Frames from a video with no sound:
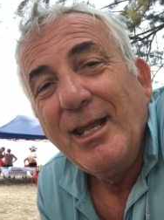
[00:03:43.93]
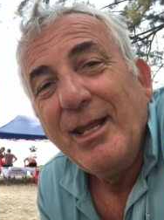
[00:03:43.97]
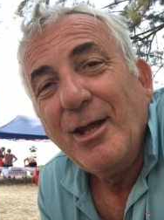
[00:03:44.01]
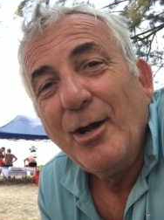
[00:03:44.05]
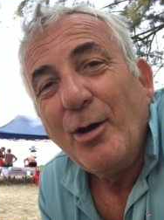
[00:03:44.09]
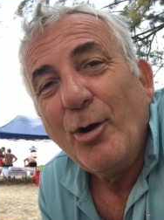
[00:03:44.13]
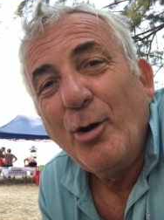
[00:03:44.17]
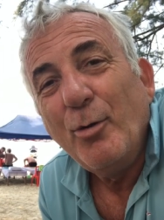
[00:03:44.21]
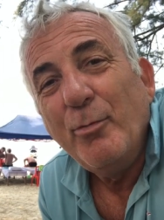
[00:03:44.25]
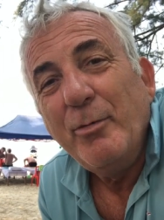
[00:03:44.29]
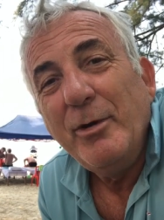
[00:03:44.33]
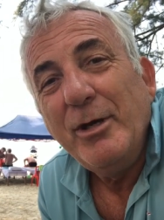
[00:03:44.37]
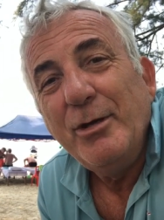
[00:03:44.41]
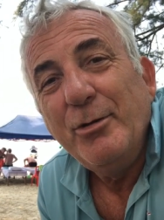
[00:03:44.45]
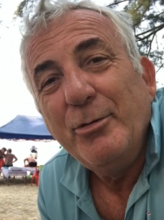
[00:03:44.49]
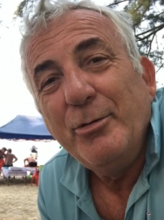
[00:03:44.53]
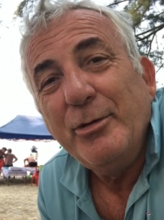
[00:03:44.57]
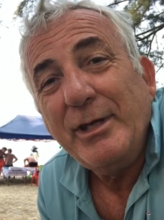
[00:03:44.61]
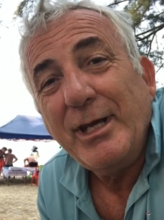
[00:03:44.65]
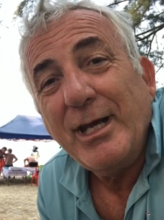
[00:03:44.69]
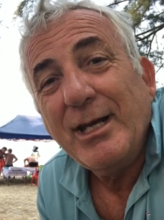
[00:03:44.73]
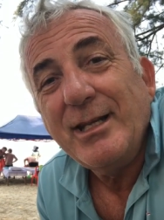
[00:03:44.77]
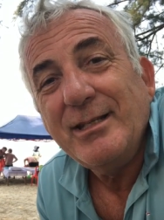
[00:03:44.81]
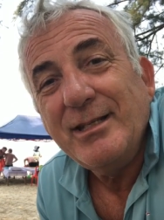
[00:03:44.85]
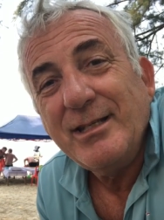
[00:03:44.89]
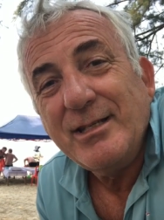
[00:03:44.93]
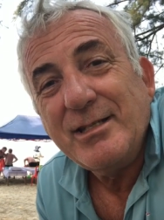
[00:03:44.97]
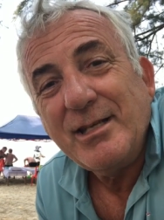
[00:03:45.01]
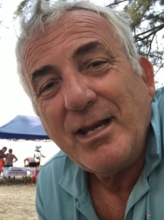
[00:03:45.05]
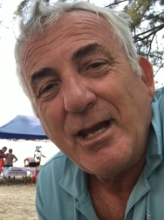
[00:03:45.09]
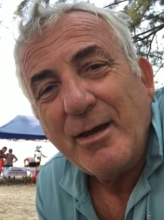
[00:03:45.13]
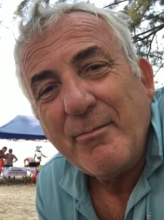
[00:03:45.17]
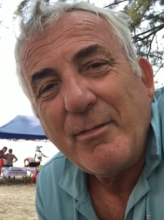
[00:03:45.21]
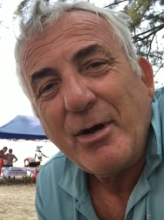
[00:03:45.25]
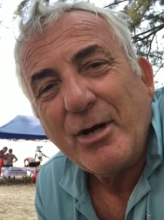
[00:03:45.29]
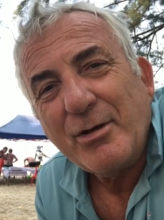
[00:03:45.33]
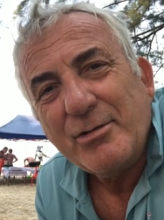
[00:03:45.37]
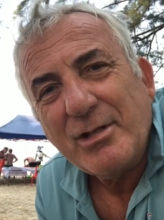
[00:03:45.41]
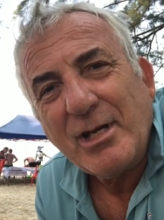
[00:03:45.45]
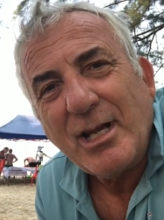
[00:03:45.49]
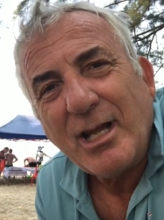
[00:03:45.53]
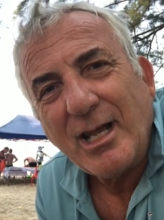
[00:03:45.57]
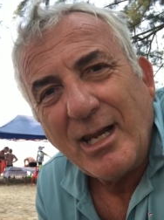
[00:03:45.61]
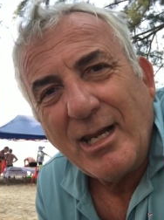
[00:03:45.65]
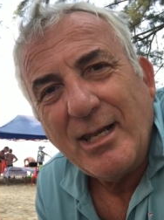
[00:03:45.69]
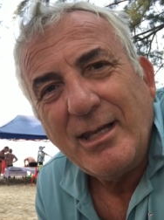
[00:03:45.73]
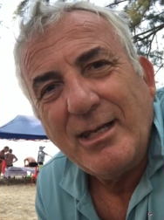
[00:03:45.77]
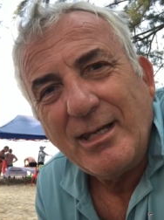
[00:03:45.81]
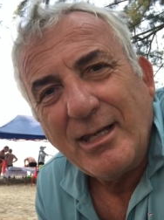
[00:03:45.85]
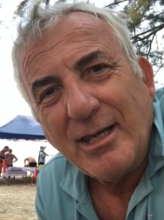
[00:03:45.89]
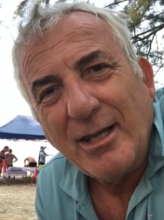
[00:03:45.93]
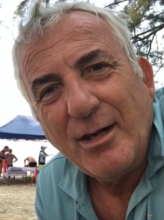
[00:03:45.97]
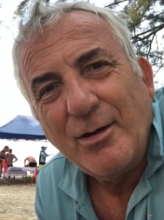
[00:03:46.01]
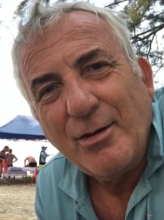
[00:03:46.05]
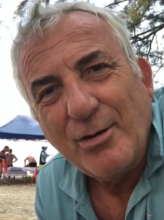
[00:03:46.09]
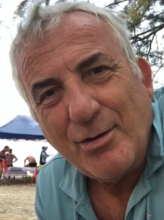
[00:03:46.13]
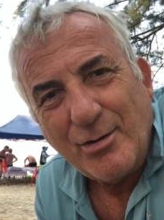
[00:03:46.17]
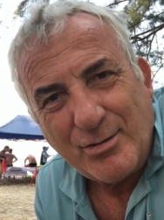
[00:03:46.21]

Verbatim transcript: come lui. E dice, eh, ma cosa credi che noi